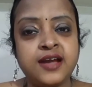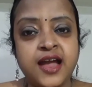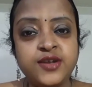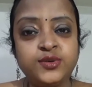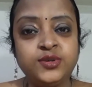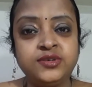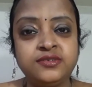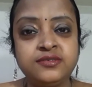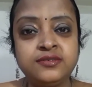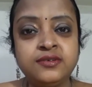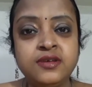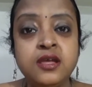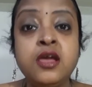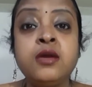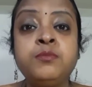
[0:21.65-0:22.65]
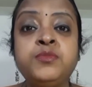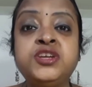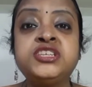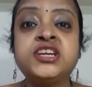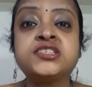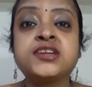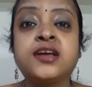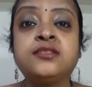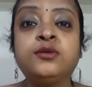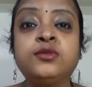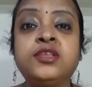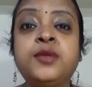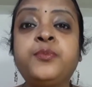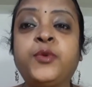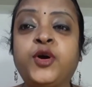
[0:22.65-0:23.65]
কারণ
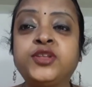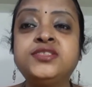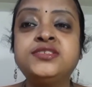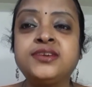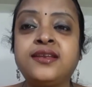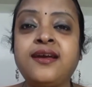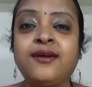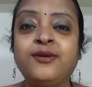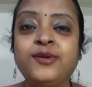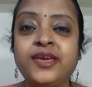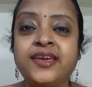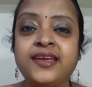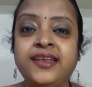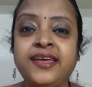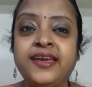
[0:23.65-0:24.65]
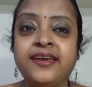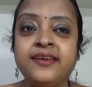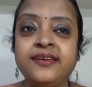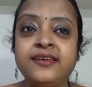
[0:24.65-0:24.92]
বিশ্বাসঘাতকদের পথ চেনা হয়ে গেলে